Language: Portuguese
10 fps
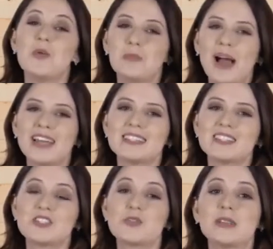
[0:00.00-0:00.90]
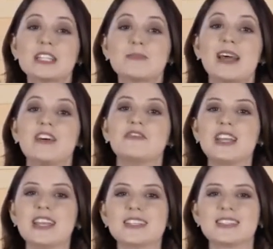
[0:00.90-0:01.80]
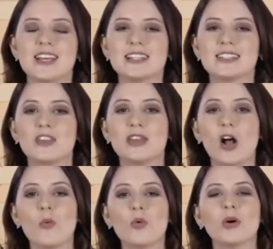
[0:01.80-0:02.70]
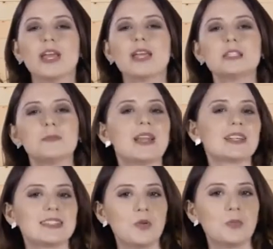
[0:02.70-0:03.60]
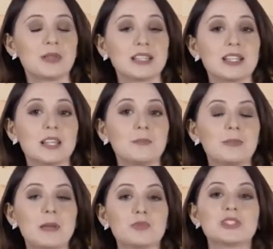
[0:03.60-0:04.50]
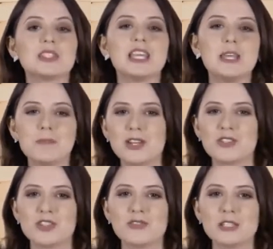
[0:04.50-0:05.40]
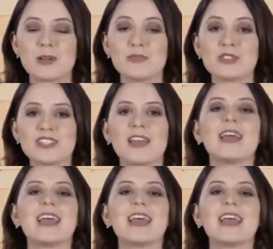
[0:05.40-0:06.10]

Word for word: Um país de uma das maravilhas servirá como inspiração para trazer prêmios imperdíveis para você